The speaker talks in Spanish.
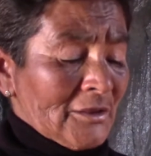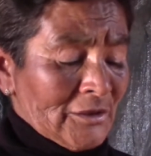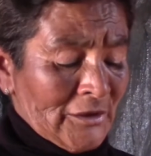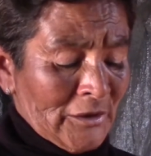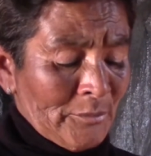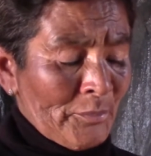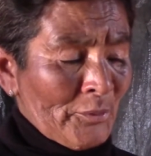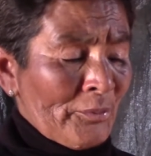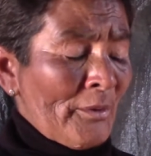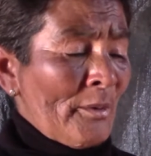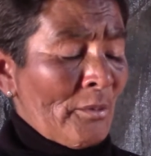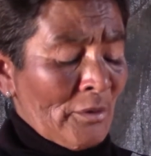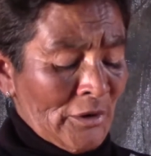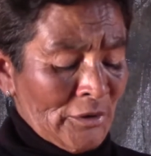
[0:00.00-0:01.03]
Sí, por
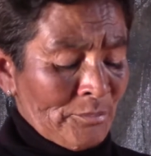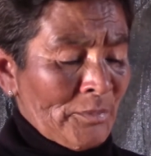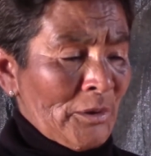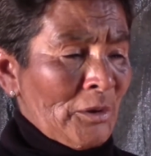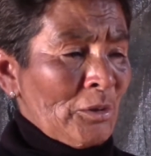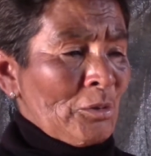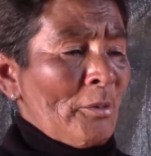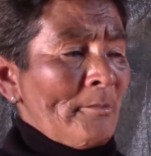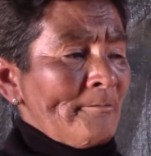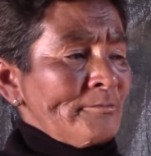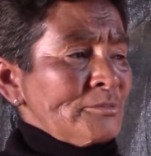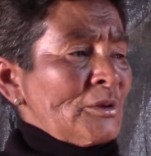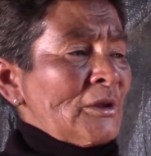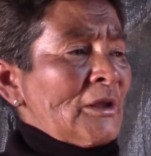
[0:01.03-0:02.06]
favor le pido,
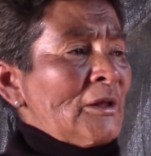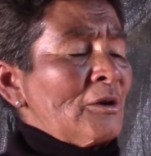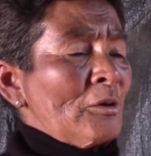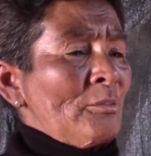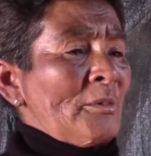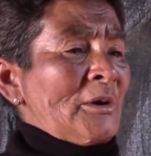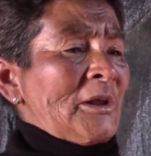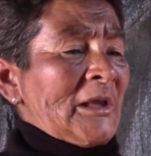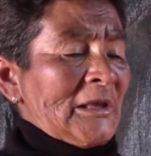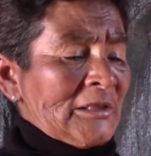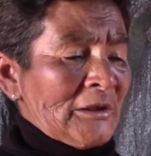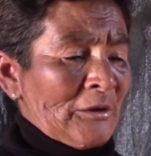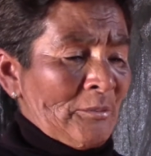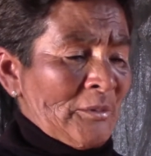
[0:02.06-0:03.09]
si quiere
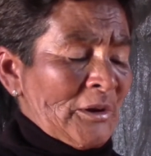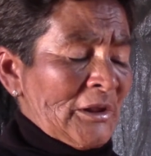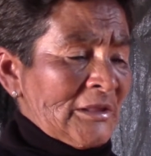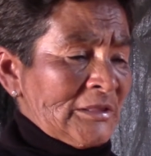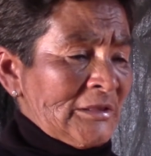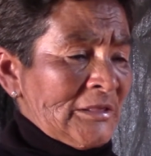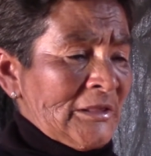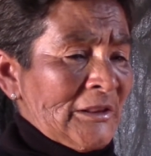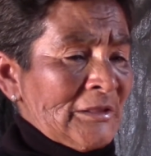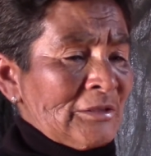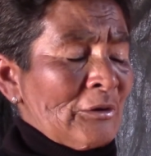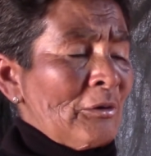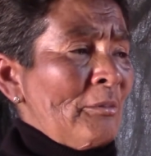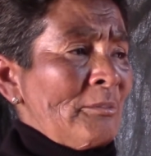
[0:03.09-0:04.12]
comunicarse, comuníquese
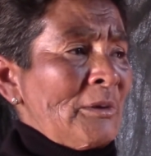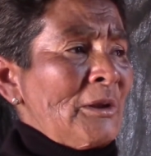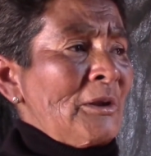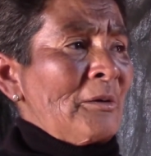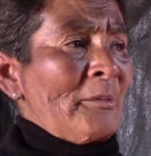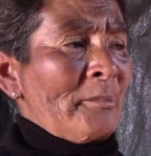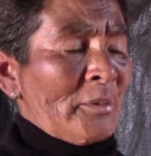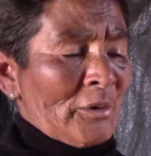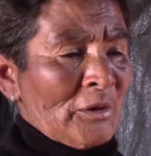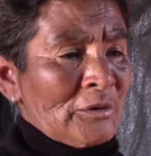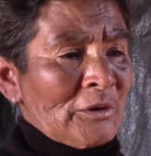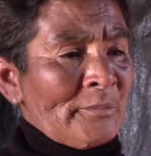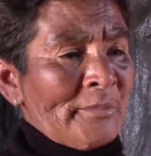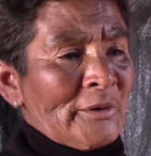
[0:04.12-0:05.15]
directo conmigo, porque
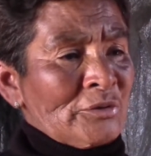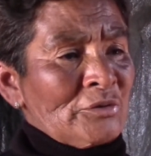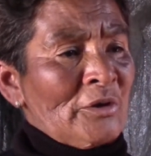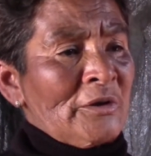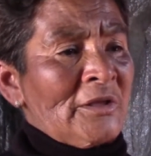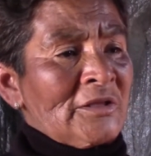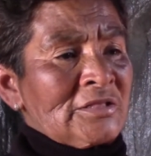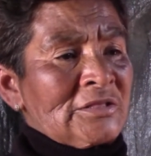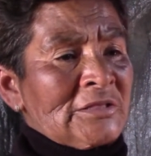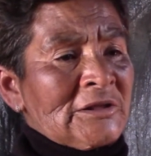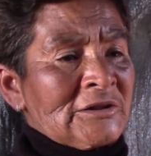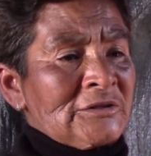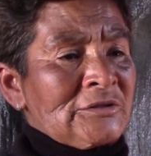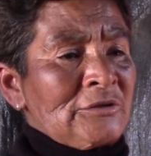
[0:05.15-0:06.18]
otra persona
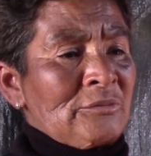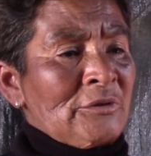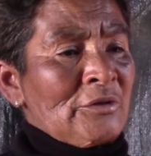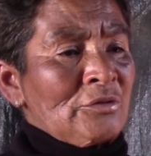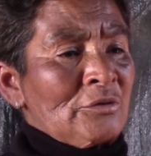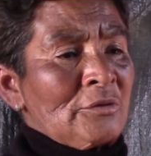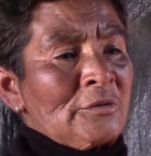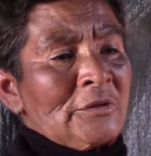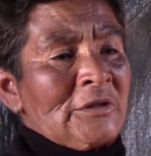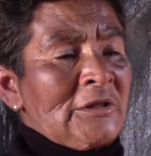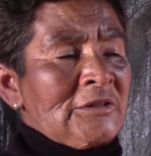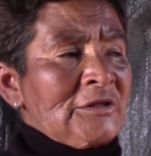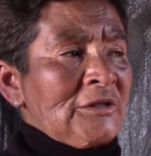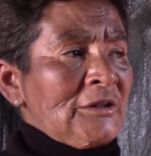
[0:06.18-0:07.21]
está recibiendo
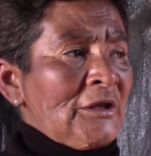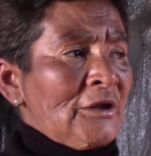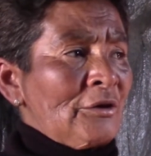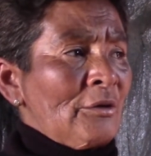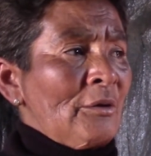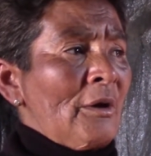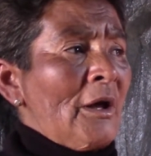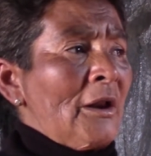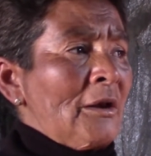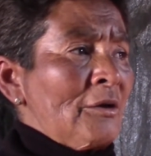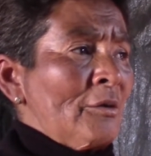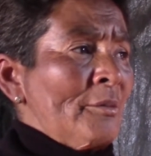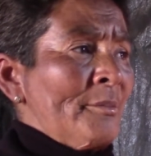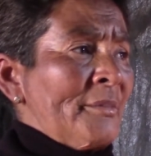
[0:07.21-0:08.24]
el dinero al
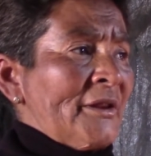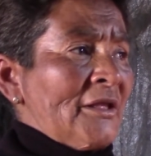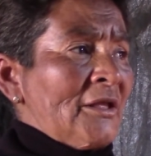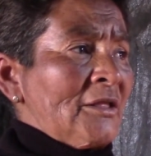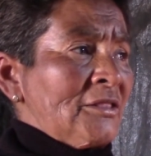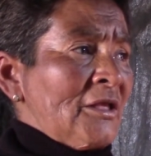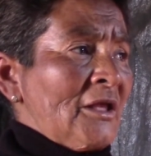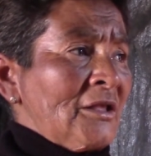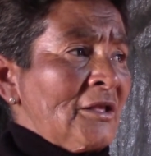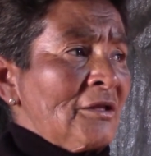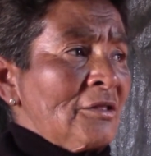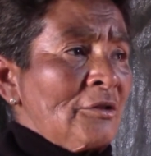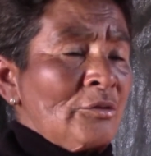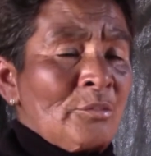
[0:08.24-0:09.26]
nombre de
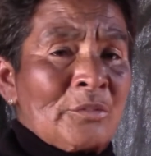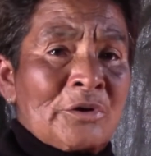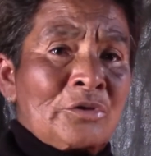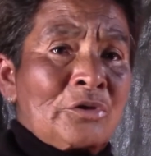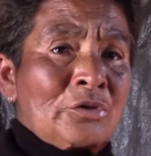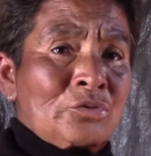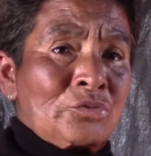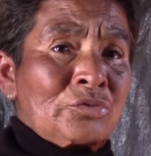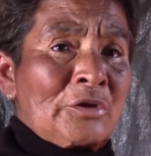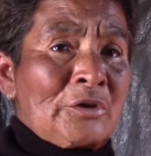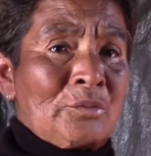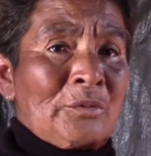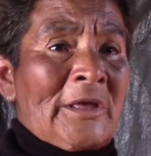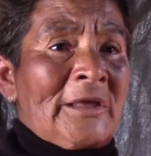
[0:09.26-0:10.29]
ella, del número de su
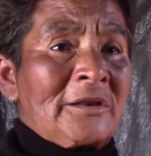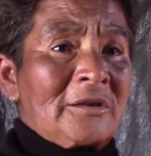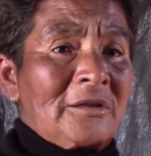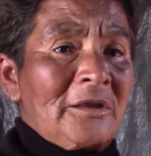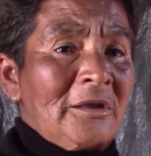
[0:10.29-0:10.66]
celular.